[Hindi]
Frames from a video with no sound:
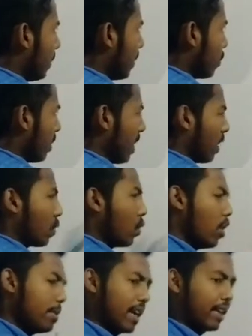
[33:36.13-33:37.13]
में जो है ना
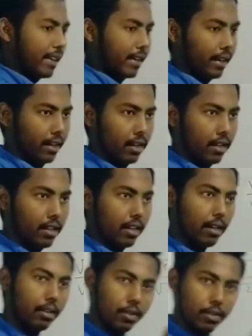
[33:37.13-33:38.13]
कोई भी अंक रहे
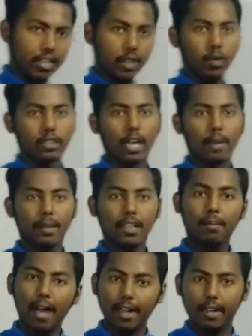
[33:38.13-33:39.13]
डिवीजन होता है
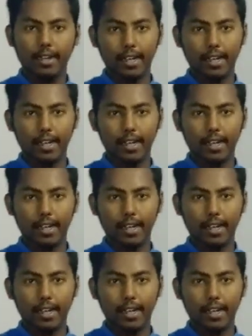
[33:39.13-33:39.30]
मतलब भाग